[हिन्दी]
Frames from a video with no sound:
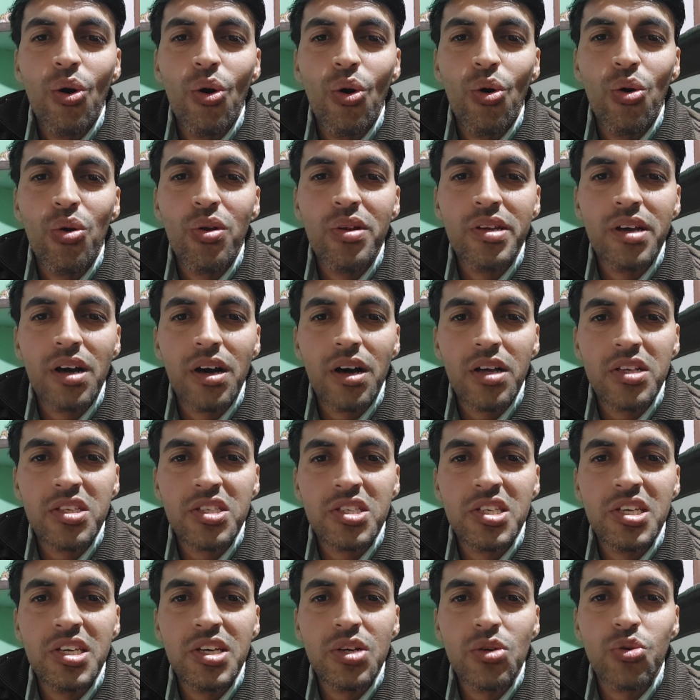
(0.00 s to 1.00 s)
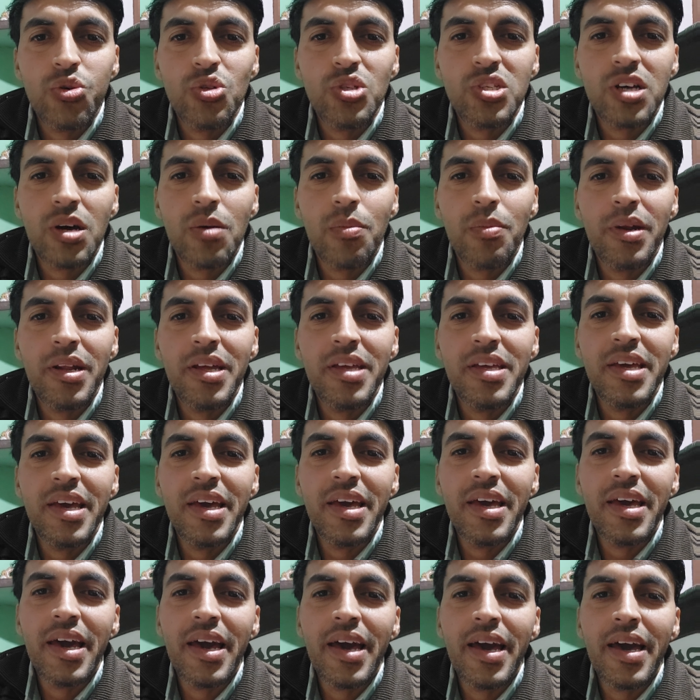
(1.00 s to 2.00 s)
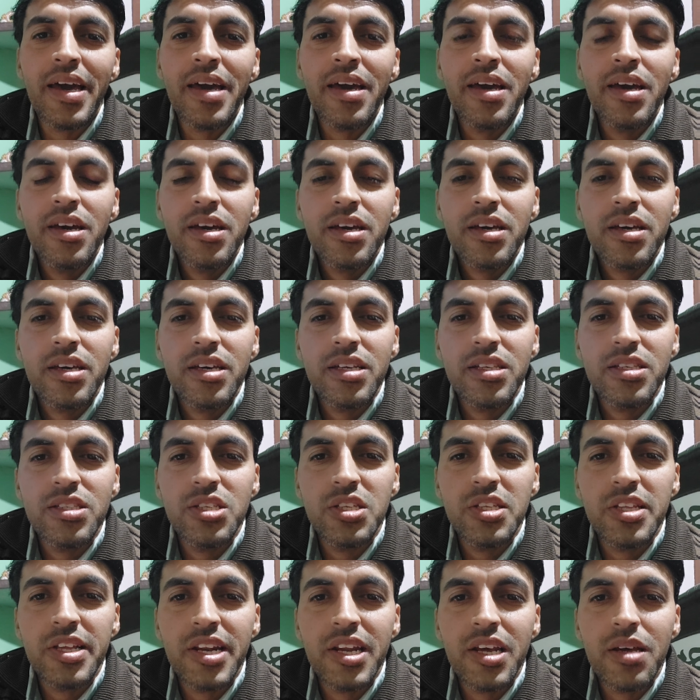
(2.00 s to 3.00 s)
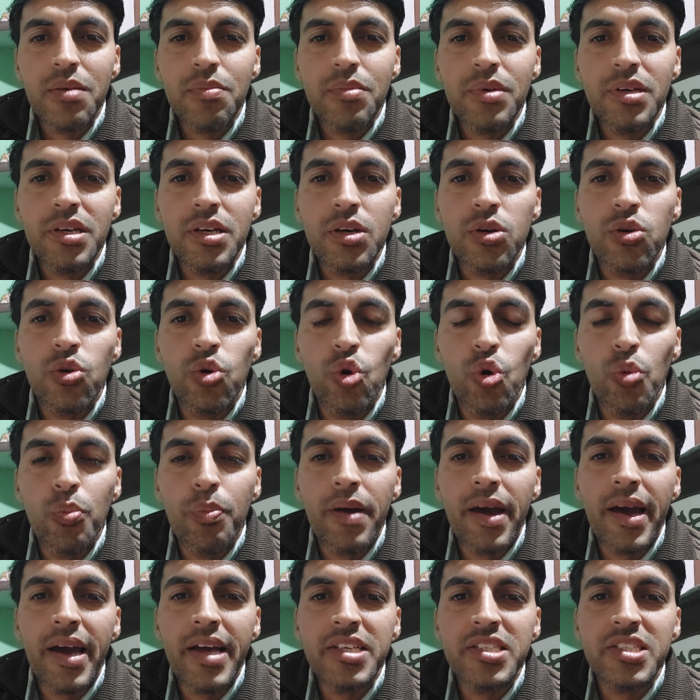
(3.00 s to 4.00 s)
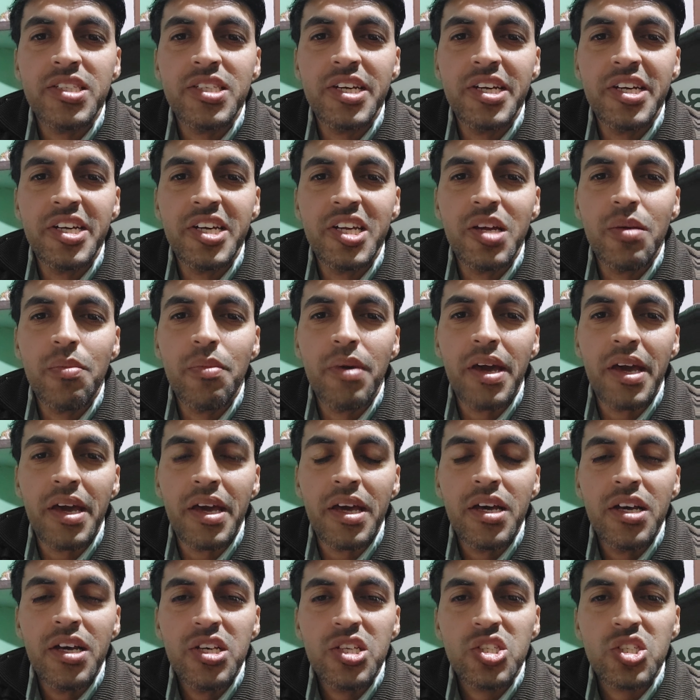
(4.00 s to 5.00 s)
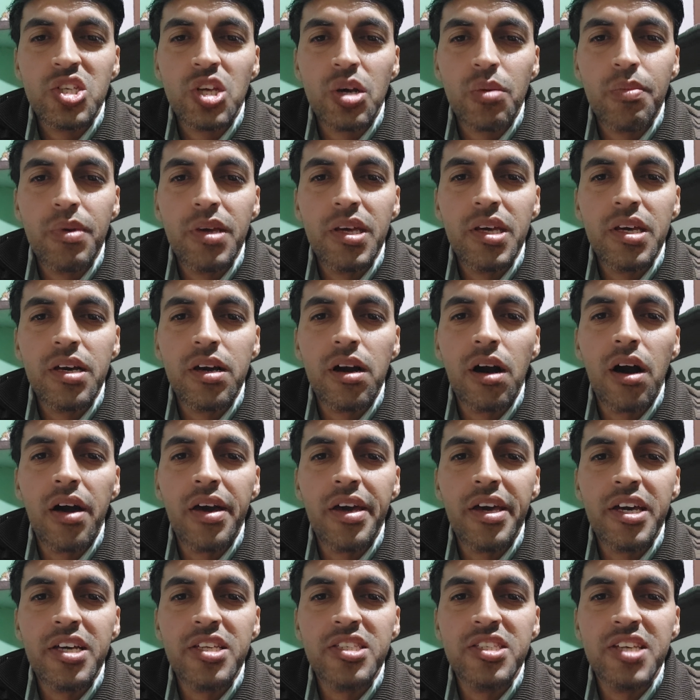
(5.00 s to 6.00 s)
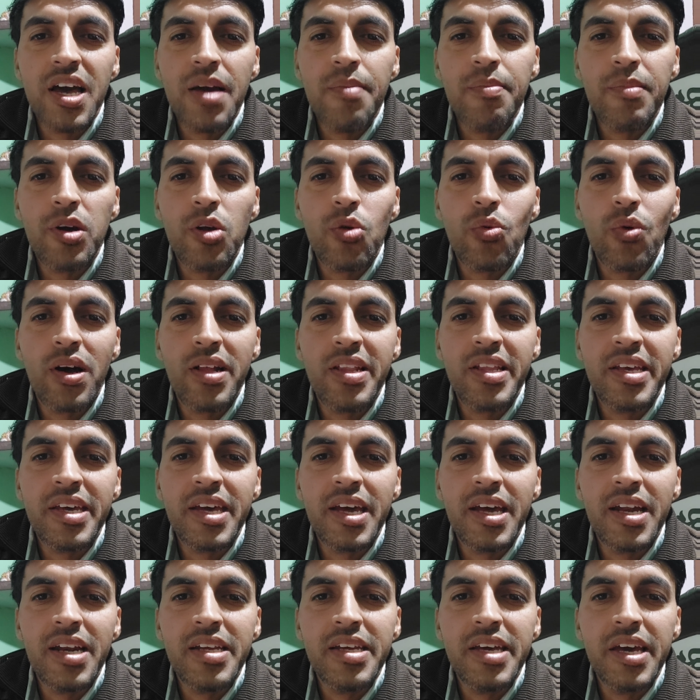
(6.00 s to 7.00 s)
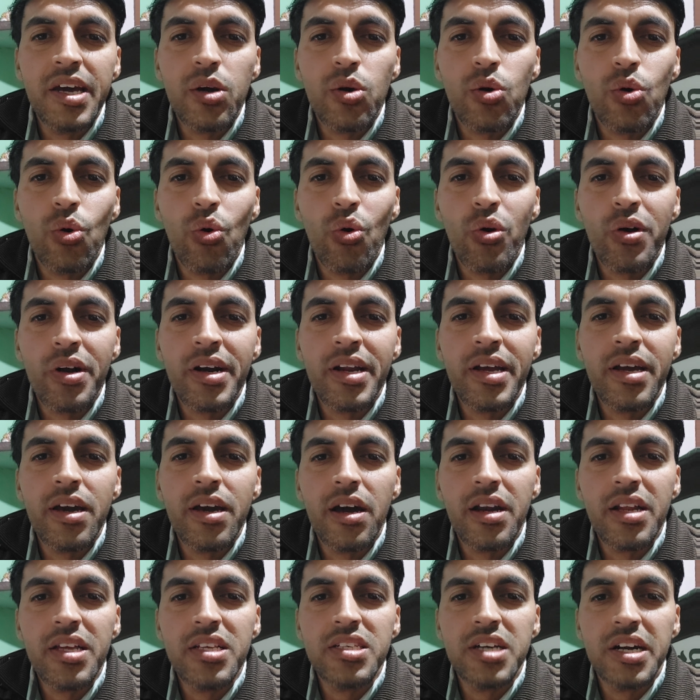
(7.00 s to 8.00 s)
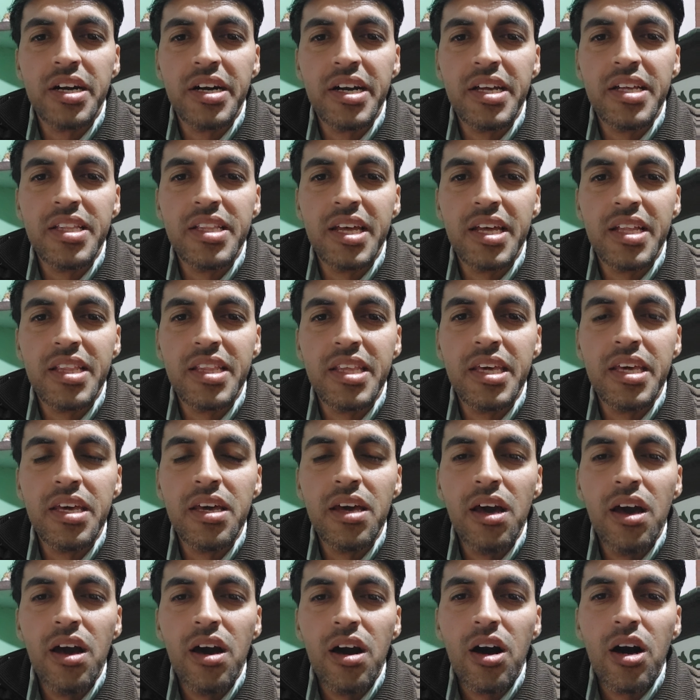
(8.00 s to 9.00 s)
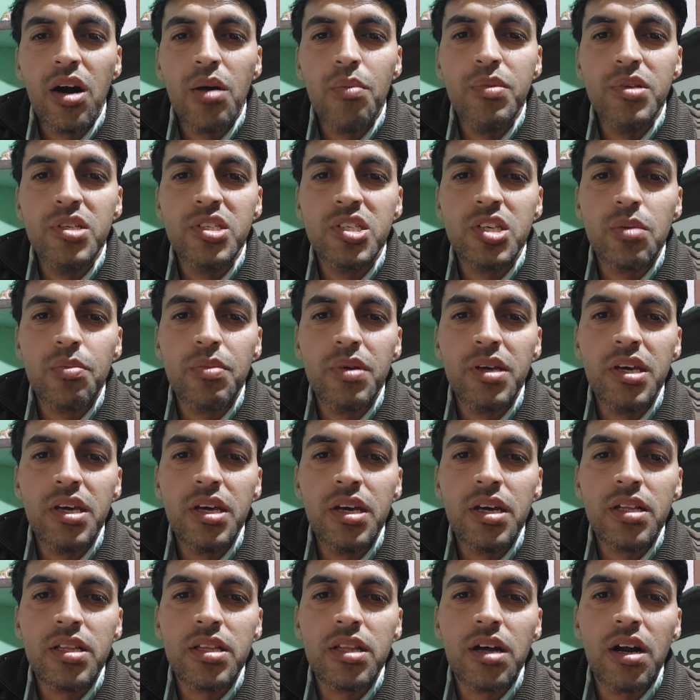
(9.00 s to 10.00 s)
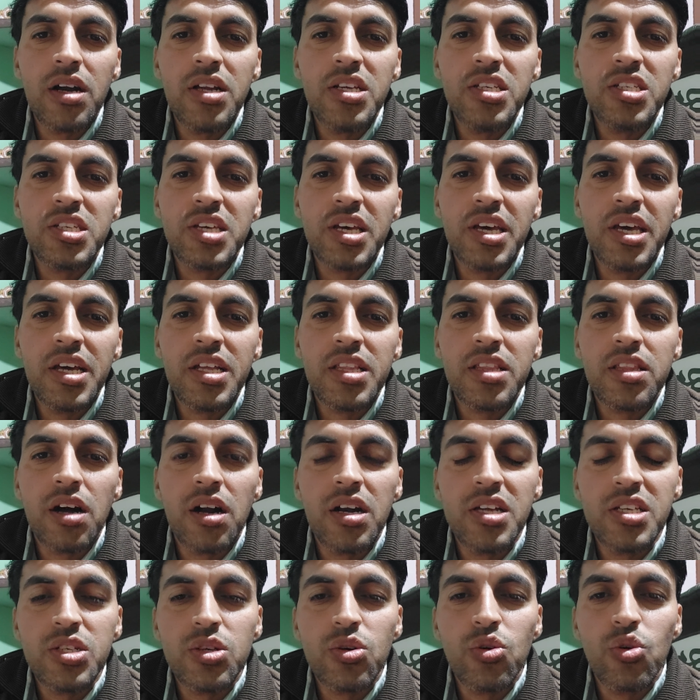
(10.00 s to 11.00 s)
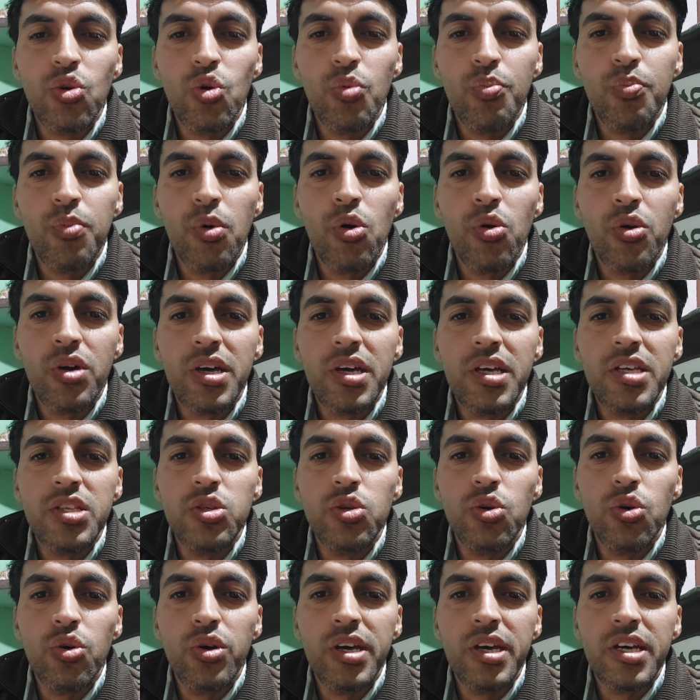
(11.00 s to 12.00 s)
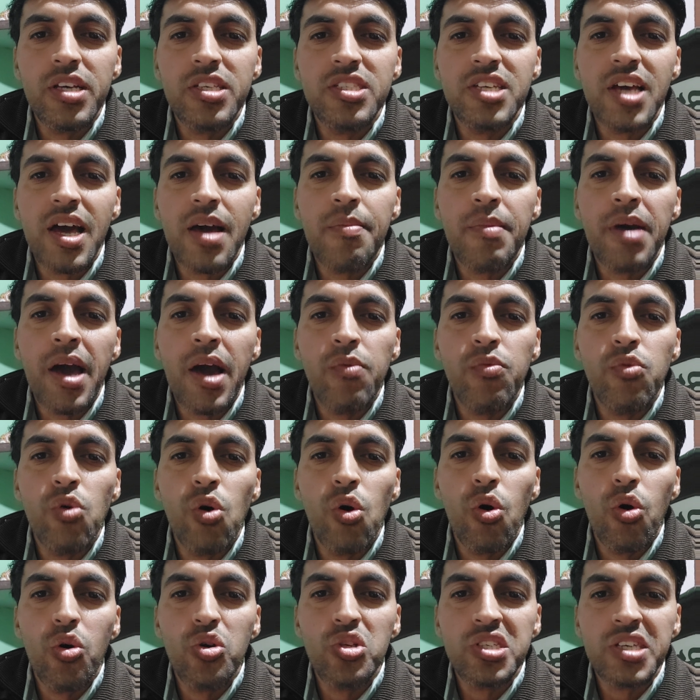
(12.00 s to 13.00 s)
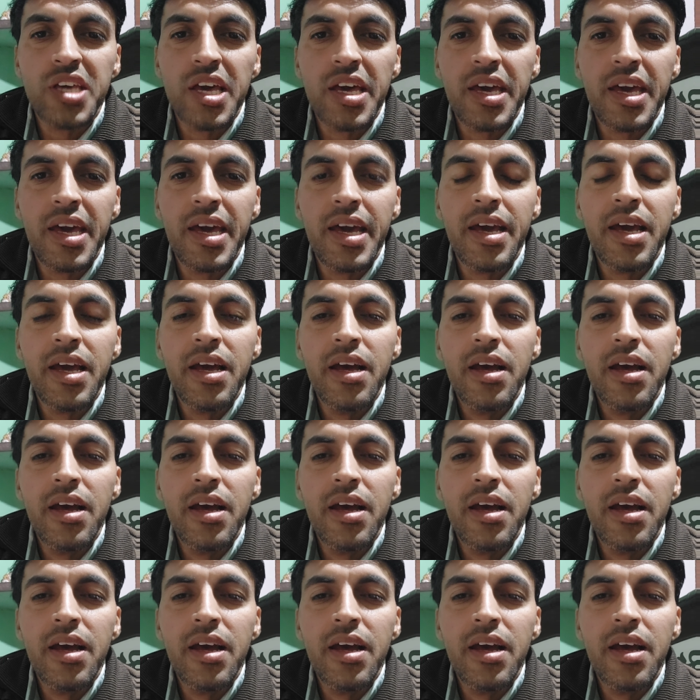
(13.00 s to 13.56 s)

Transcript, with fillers: और अच्छी खुशखबरी ये है कि जितने भी ग्रुप हैं सीटी में सभी का एग्जाम करवाने के लिए कोर्ट ने हरी झंडी दे दी अब सभी इकतालीस के इकतालीस ग्रुपों की जो एग्ज़ाम है वो हो सकेंगे